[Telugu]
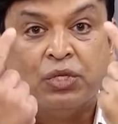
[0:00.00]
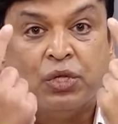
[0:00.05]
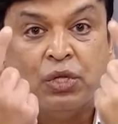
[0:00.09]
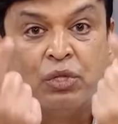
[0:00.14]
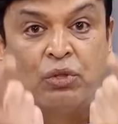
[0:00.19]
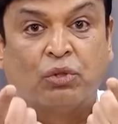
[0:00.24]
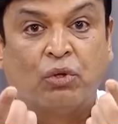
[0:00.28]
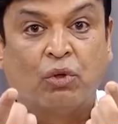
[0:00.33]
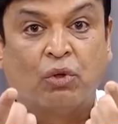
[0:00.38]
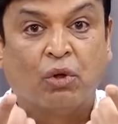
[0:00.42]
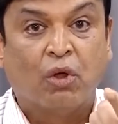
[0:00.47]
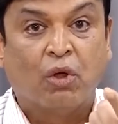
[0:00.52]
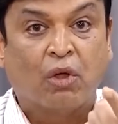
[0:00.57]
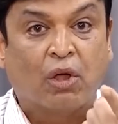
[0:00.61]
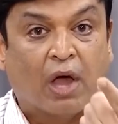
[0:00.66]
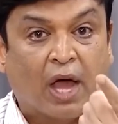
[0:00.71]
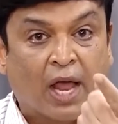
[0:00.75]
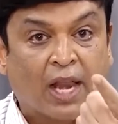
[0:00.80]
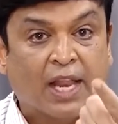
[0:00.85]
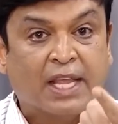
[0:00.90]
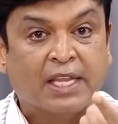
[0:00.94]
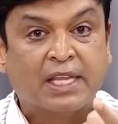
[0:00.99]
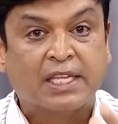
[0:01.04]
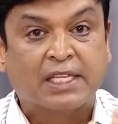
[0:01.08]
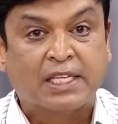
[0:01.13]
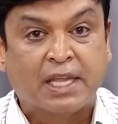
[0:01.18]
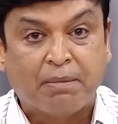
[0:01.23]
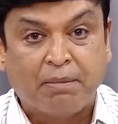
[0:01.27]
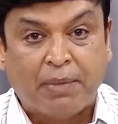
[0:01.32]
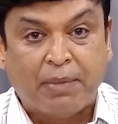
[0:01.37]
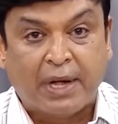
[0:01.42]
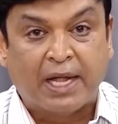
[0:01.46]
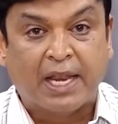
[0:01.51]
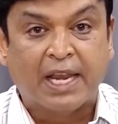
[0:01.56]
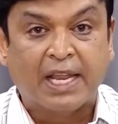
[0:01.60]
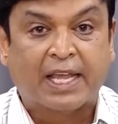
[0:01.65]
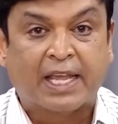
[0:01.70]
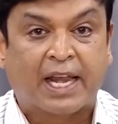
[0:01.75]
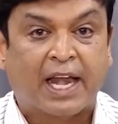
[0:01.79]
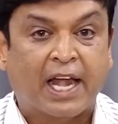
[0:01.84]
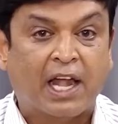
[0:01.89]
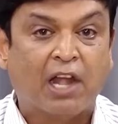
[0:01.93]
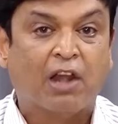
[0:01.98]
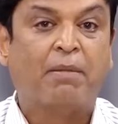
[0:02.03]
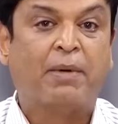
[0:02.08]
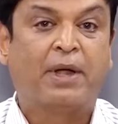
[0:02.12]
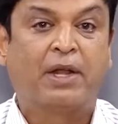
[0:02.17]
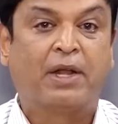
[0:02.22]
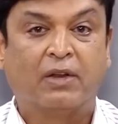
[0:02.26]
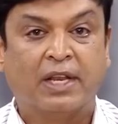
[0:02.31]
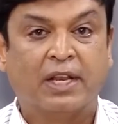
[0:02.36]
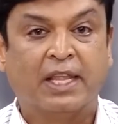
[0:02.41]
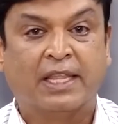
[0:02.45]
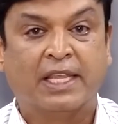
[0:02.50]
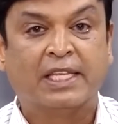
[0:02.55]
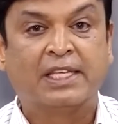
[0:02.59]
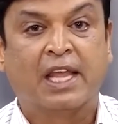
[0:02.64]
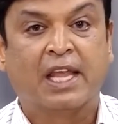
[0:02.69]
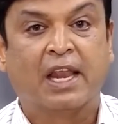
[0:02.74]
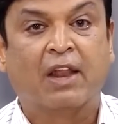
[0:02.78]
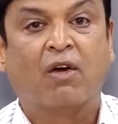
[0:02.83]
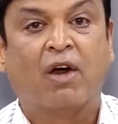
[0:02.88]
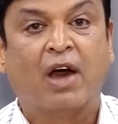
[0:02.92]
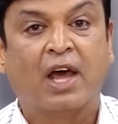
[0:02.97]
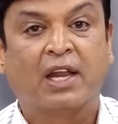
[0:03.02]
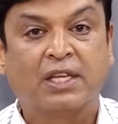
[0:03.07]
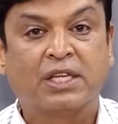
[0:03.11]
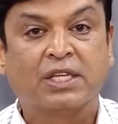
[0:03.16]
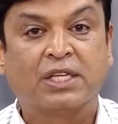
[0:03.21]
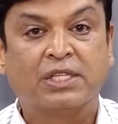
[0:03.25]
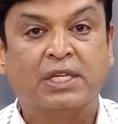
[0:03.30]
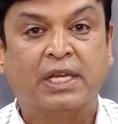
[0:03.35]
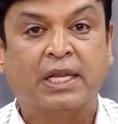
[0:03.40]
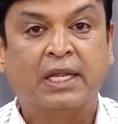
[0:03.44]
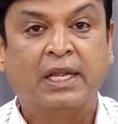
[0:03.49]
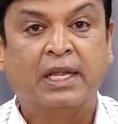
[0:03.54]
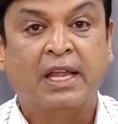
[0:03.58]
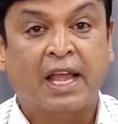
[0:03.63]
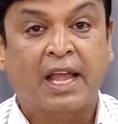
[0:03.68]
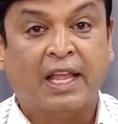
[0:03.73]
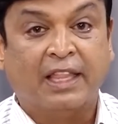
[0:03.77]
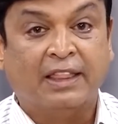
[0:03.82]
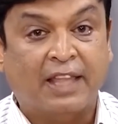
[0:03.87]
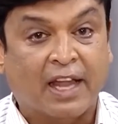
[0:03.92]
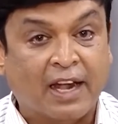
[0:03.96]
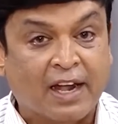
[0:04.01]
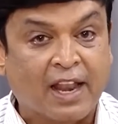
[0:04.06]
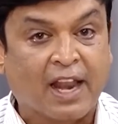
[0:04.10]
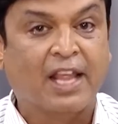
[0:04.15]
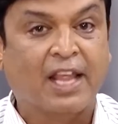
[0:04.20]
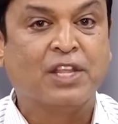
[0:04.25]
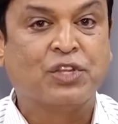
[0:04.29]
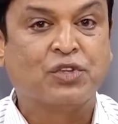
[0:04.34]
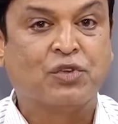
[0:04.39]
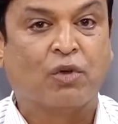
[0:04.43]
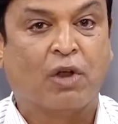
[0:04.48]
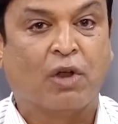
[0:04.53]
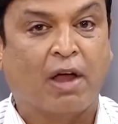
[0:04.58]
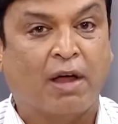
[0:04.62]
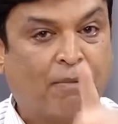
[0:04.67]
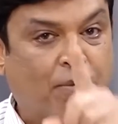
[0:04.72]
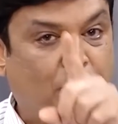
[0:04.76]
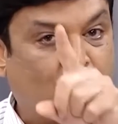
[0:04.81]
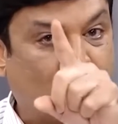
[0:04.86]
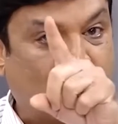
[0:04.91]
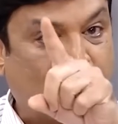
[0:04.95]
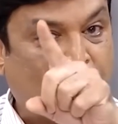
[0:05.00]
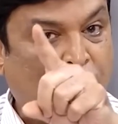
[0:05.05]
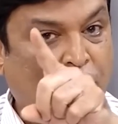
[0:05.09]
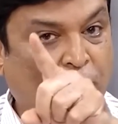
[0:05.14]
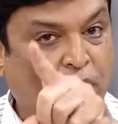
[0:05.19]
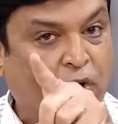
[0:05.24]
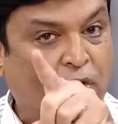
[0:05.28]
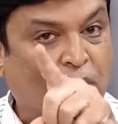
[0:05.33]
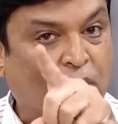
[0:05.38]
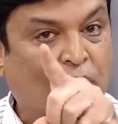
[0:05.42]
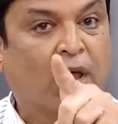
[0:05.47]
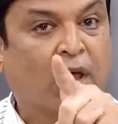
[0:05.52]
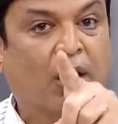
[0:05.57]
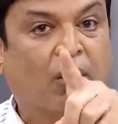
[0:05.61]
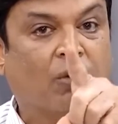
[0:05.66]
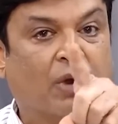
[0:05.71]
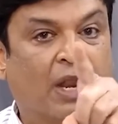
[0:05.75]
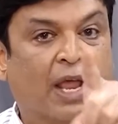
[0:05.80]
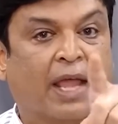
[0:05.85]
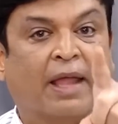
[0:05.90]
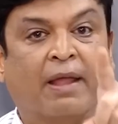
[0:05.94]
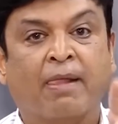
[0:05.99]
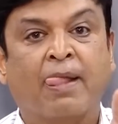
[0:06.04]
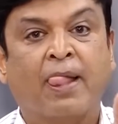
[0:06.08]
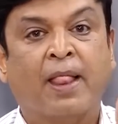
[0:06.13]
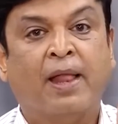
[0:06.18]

చిత్తూరులో కాలేజెస్కి బిడ్డని క్రేడిల్లో పెట్టుకుని నేను తీసుకెళ్ళాను ఆర్టిస్ట్ని దండలేయించుకున్నా ఫో ఫోటోలు కూడా ఉన్నాయి